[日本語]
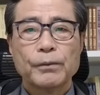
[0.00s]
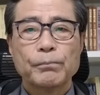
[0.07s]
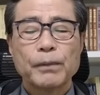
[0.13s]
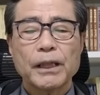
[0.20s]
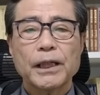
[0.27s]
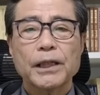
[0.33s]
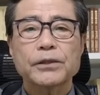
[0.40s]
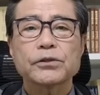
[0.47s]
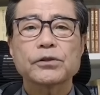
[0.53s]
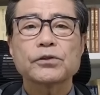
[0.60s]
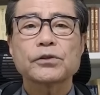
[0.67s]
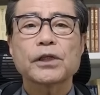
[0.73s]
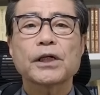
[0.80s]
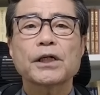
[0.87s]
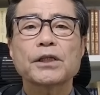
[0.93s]
まあ、結
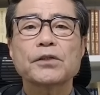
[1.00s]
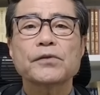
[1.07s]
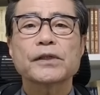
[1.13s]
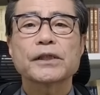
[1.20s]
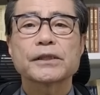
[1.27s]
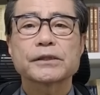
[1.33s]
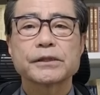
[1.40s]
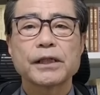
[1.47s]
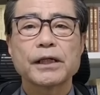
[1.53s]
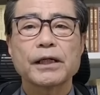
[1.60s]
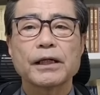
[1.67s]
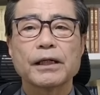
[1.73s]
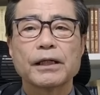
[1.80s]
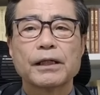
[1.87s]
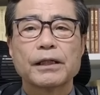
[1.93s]
論的にはです
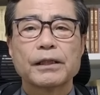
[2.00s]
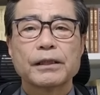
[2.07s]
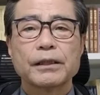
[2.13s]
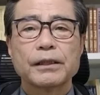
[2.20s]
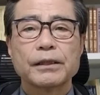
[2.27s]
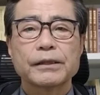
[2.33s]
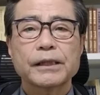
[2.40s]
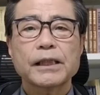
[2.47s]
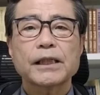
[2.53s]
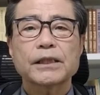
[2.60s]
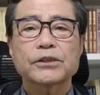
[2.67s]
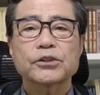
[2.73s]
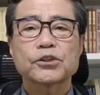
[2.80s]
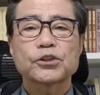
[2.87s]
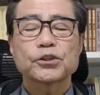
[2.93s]
ね、3
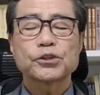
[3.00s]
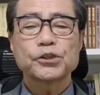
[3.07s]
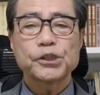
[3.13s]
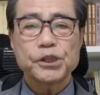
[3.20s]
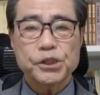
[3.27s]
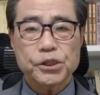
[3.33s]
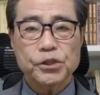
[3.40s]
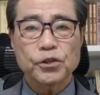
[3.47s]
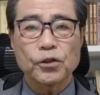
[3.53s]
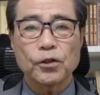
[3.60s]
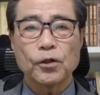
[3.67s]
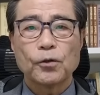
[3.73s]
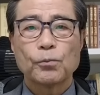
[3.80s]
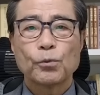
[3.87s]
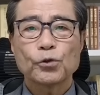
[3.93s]
月12日
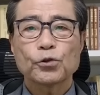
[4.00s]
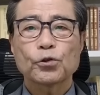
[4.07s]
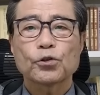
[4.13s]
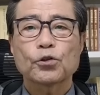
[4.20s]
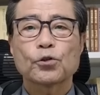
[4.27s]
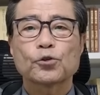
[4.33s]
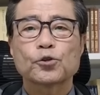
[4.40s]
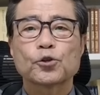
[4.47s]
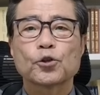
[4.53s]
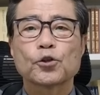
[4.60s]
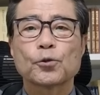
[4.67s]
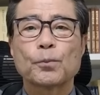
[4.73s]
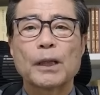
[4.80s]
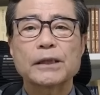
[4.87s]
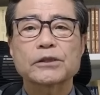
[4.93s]
の元局長
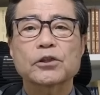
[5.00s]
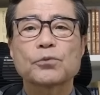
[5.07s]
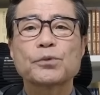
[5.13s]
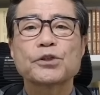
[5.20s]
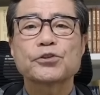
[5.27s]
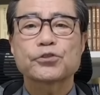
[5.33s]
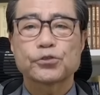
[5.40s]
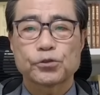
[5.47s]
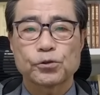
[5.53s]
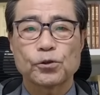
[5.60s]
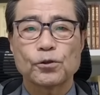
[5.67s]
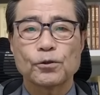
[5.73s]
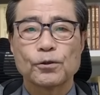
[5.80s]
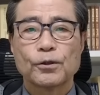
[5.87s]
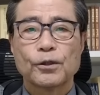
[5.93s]
のマスコミ通
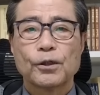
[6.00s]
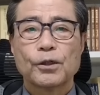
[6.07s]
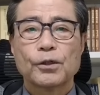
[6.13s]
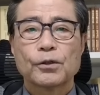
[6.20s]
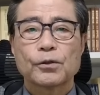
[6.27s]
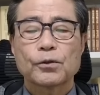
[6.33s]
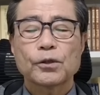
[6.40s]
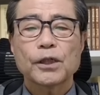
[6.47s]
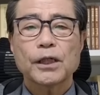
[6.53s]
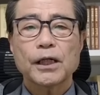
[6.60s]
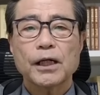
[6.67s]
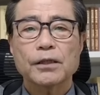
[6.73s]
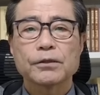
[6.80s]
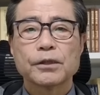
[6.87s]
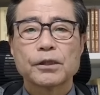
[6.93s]
報、これ
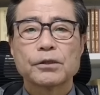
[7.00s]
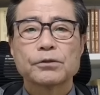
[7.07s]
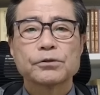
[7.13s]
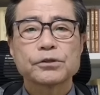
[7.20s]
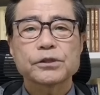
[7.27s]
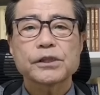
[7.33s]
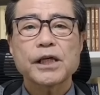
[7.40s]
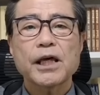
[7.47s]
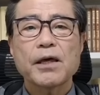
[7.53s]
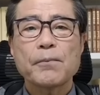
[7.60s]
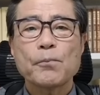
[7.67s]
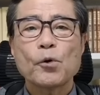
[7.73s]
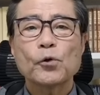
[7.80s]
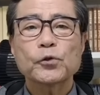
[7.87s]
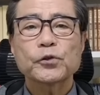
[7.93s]
が不正
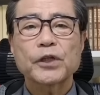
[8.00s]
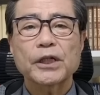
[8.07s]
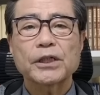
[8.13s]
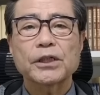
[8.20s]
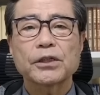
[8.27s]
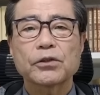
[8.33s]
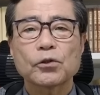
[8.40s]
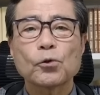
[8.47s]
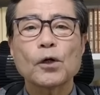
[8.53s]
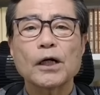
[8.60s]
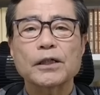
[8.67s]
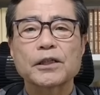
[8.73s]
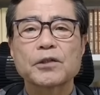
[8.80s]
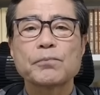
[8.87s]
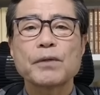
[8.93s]
目的と
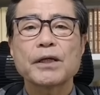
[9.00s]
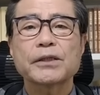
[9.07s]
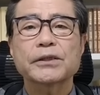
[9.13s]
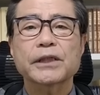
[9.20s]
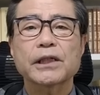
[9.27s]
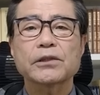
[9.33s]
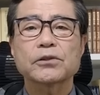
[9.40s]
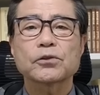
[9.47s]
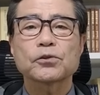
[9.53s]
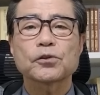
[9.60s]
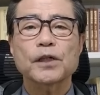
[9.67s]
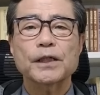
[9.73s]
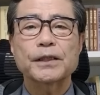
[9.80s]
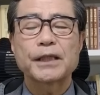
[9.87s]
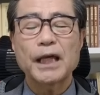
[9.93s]
は決めつけるこ
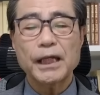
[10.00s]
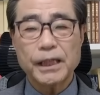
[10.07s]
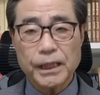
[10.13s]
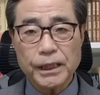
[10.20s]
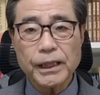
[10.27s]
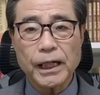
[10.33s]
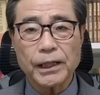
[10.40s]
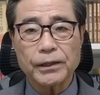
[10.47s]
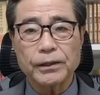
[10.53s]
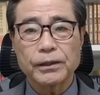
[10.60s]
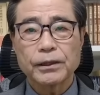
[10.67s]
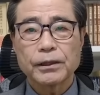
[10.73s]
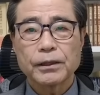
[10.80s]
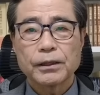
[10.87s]
とができない